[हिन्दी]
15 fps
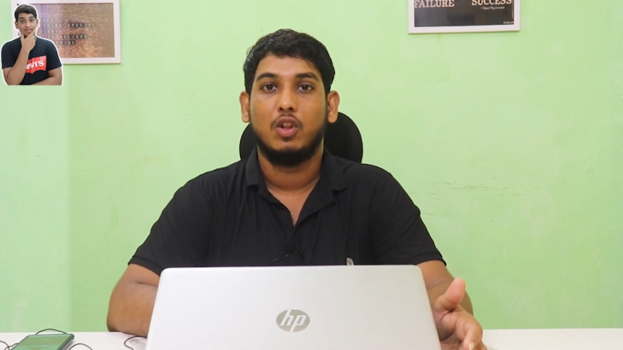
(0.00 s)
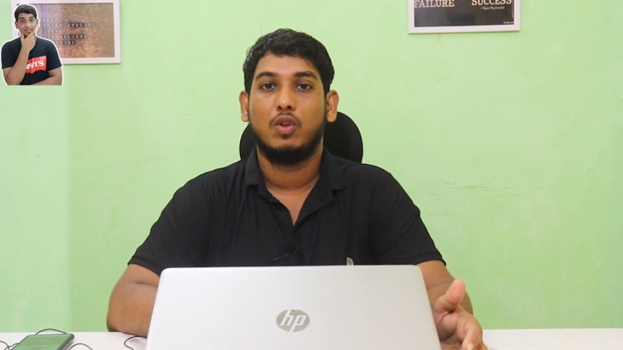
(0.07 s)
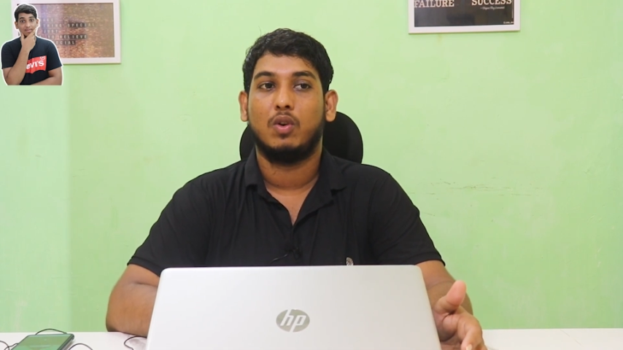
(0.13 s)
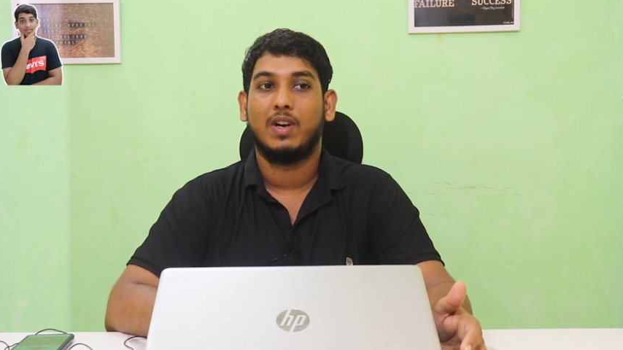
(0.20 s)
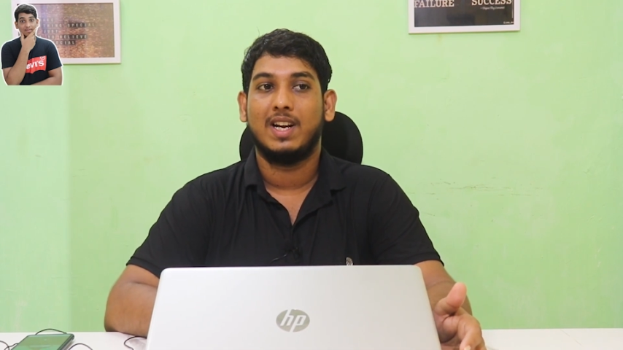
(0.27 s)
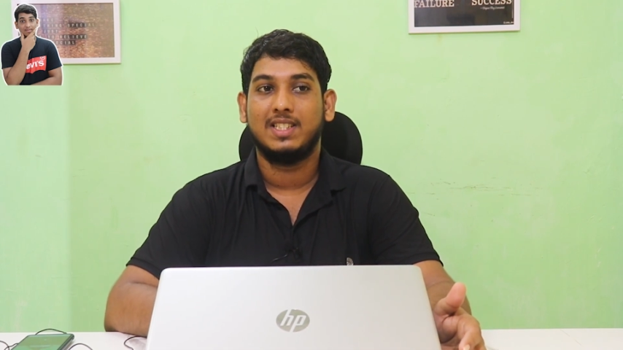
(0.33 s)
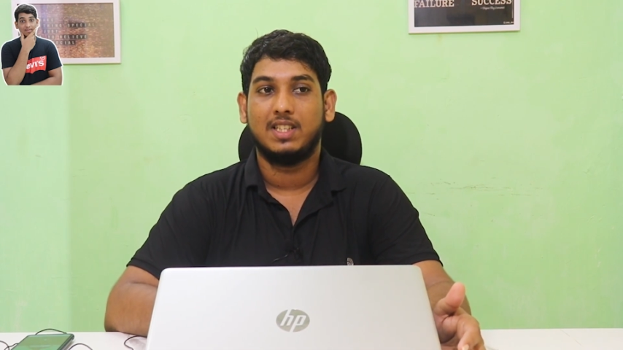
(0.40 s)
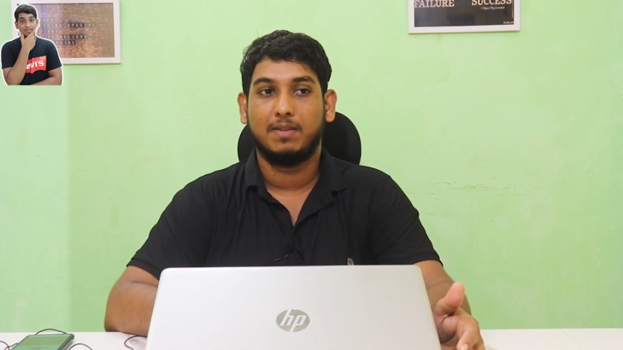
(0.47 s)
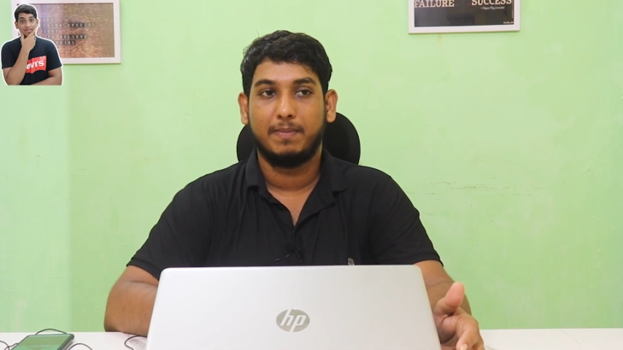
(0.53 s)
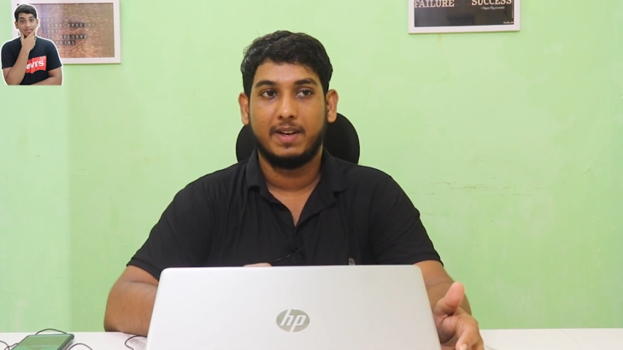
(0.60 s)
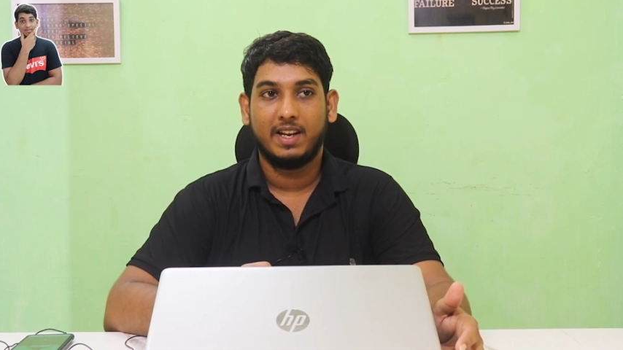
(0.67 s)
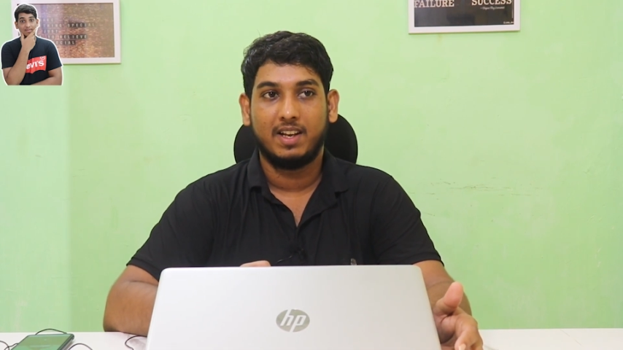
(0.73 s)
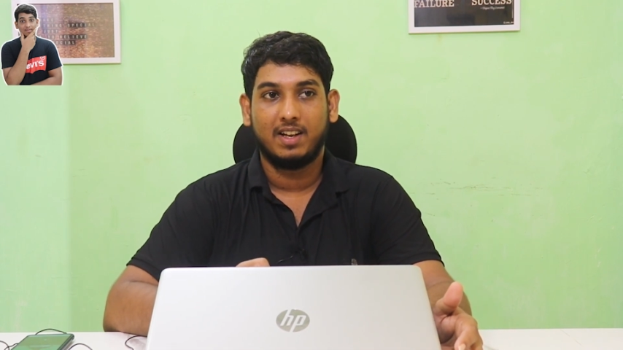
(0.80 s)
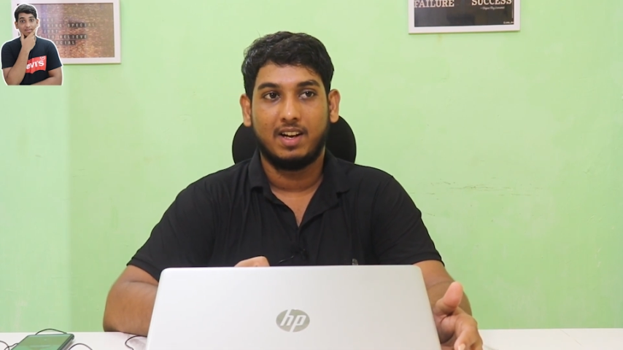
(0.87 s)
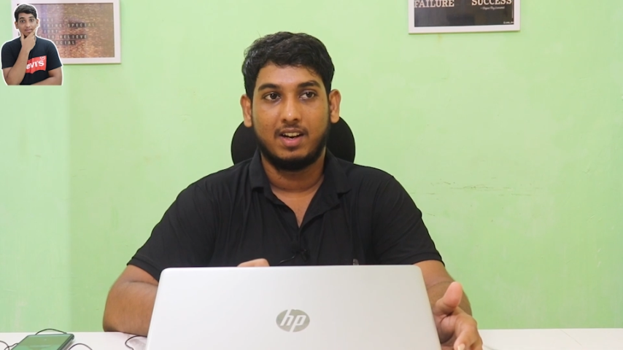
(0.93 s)
तो गाइस
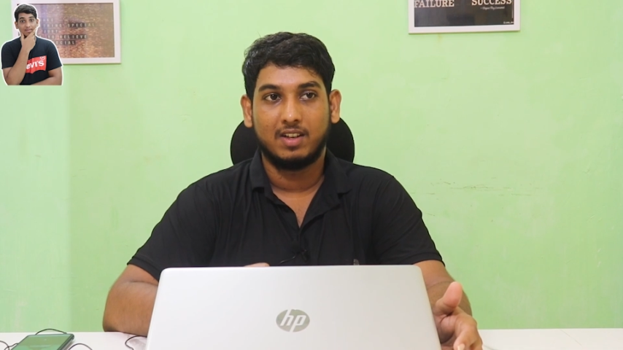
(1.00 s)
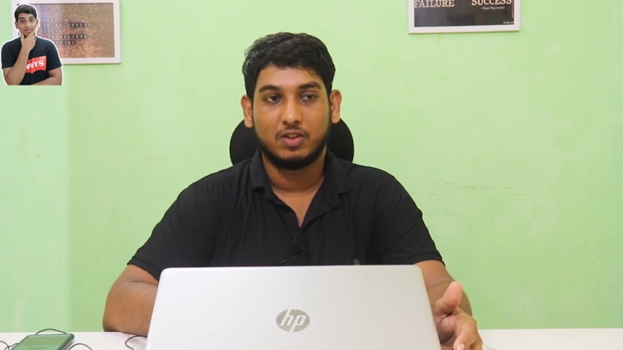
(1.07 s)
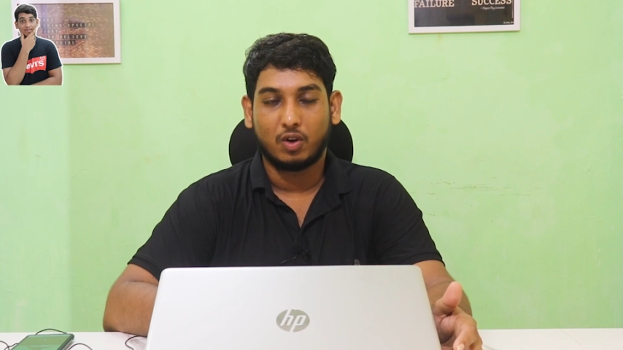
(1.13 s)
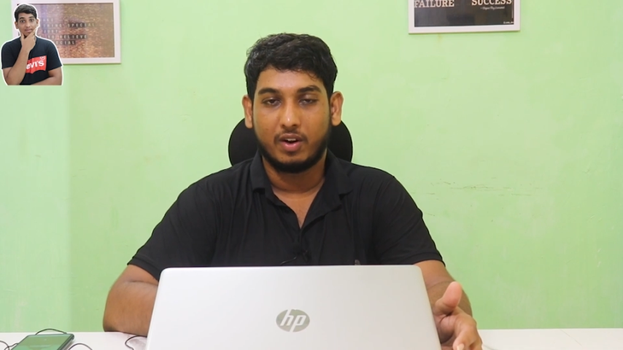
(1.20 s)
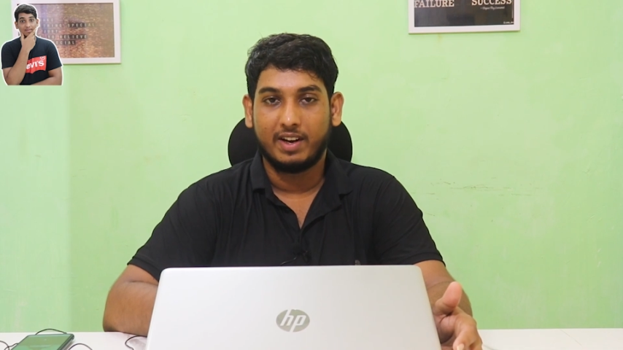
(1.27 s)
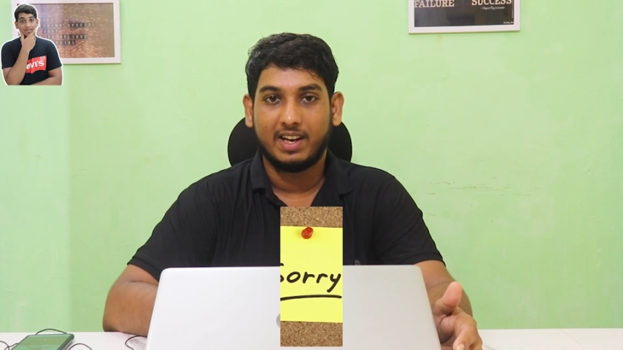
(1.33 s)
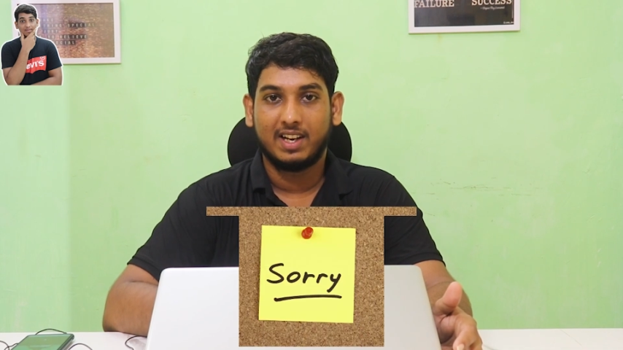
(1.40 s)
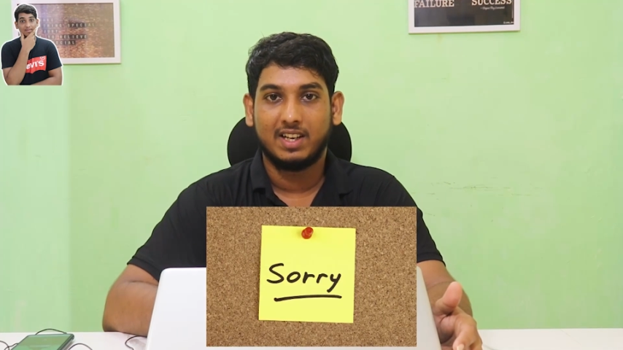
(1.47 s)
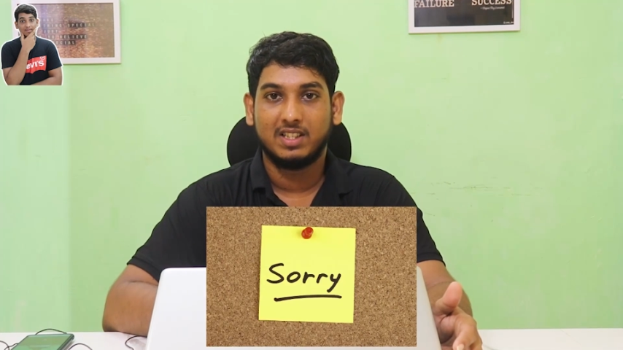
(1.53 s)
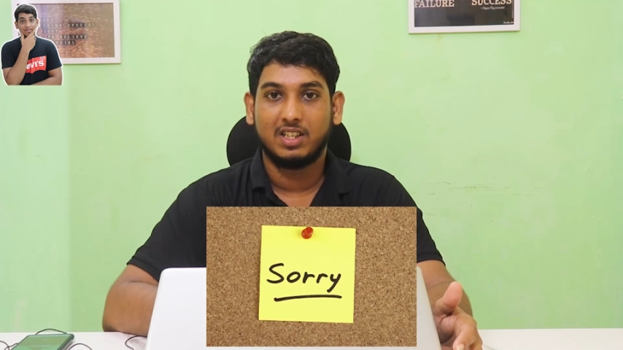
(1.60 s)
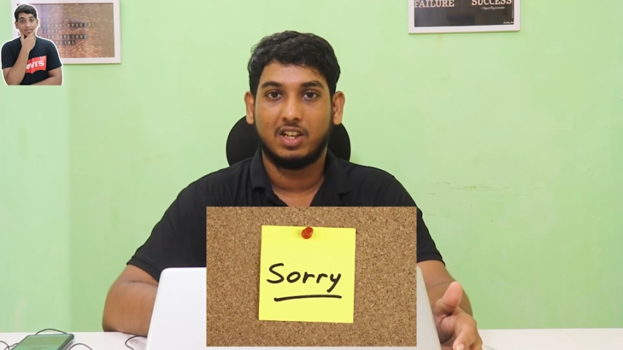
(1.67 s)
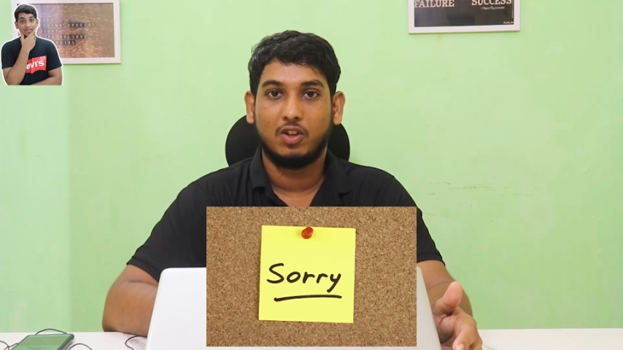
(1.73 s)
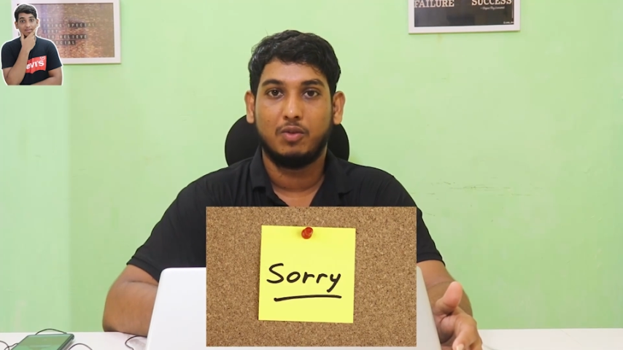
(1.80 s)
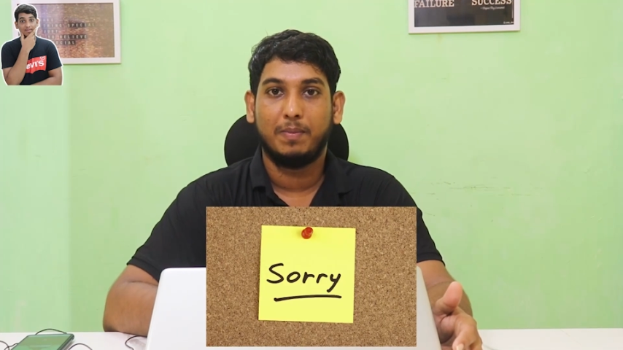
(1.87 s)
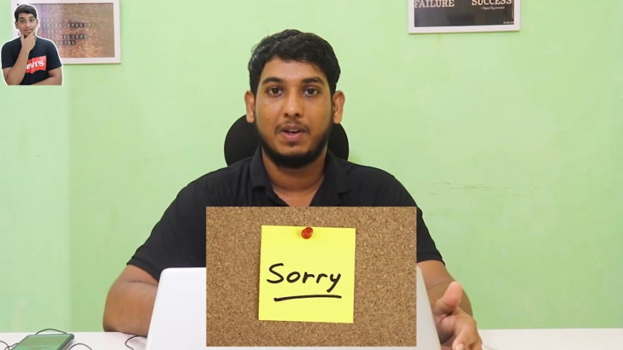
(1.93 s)
मैं सॉरी कहना
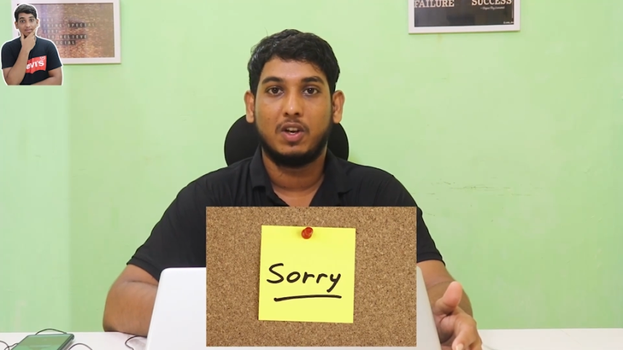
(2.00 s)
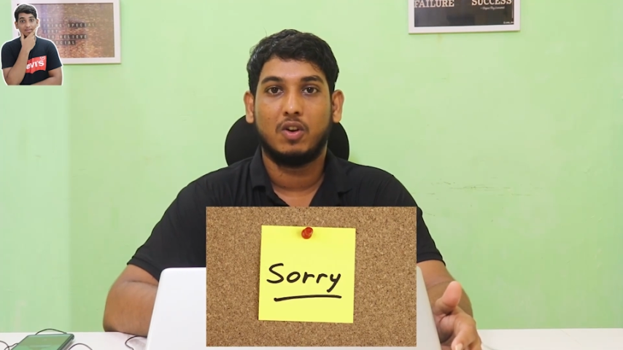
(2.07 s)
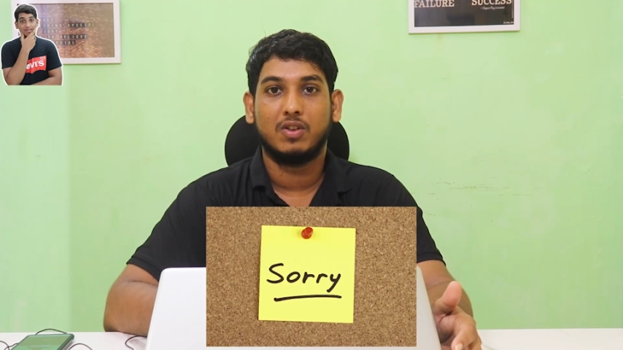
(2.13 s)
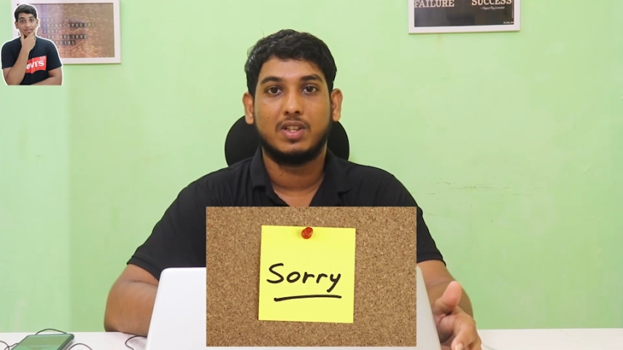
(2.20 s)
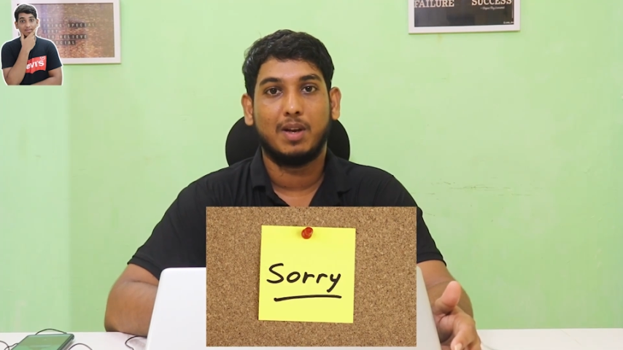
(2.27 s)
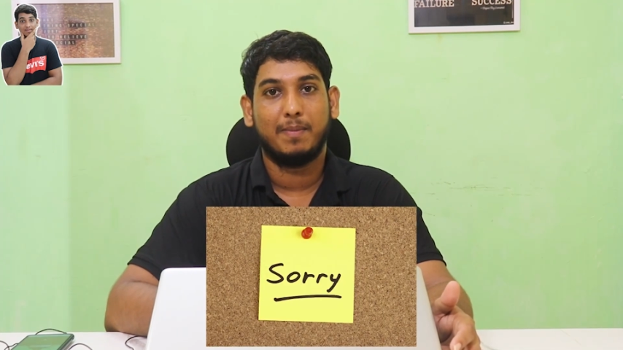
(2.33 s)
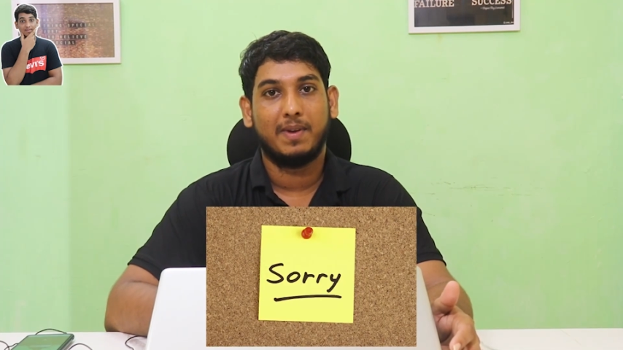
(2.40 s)
चाहता हूँ बिकॉज के